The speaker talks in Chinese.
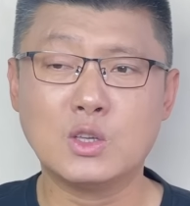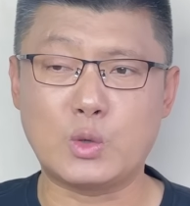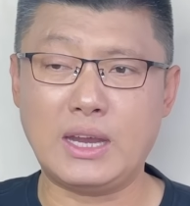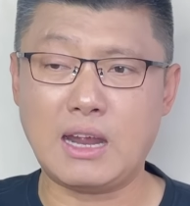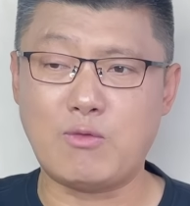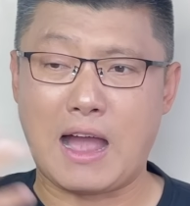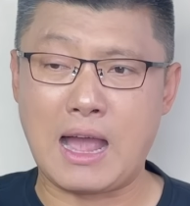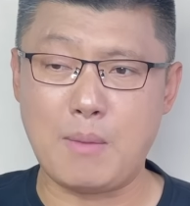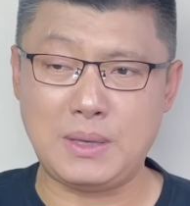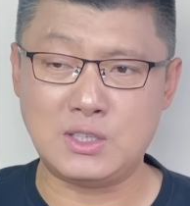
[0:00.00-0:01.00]
所以这瓦
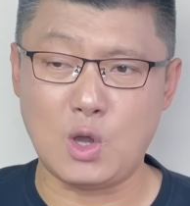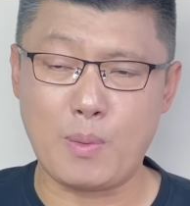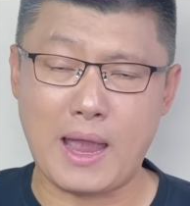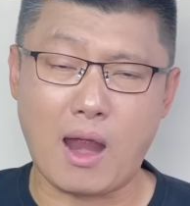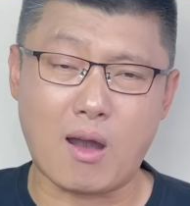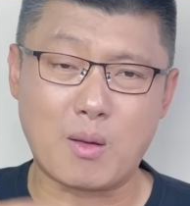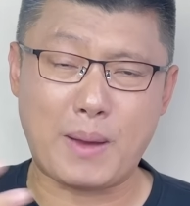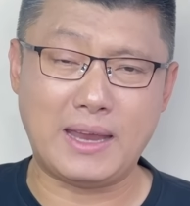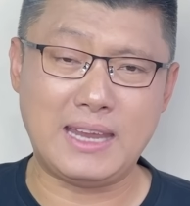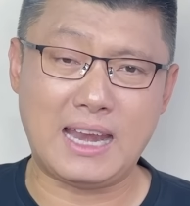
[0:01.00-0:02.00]
哈比教派
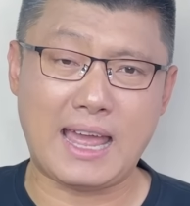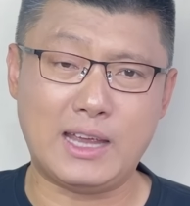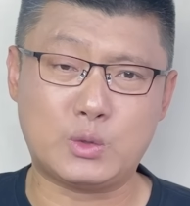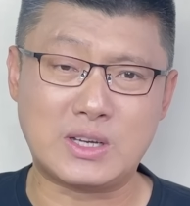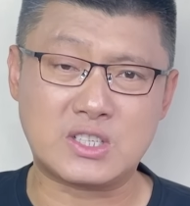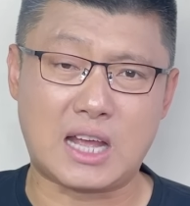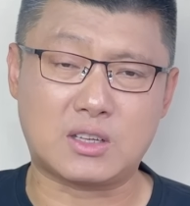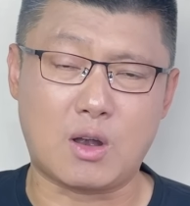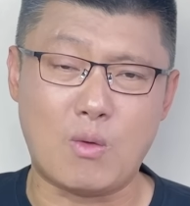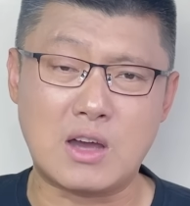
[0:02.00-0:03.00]
200年来对沙
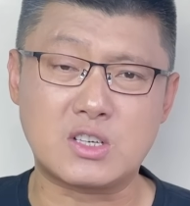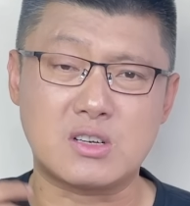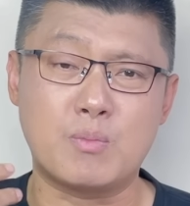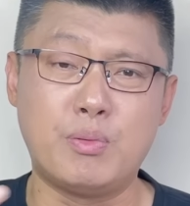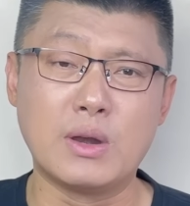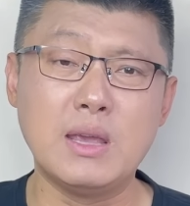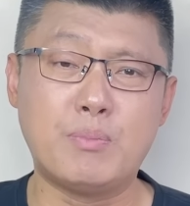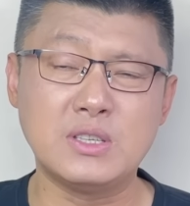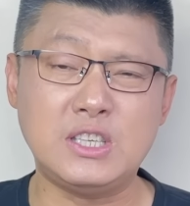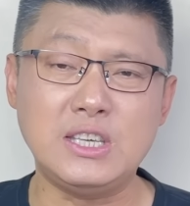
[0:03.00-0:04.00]
特王室不离
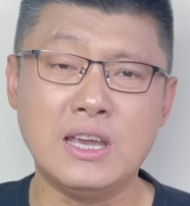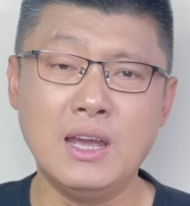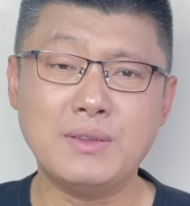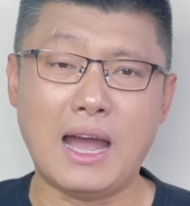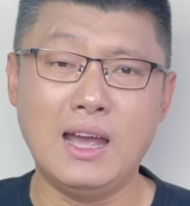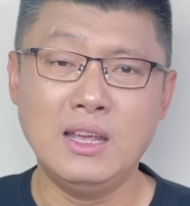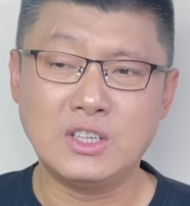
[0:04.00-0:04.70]
不弃啊。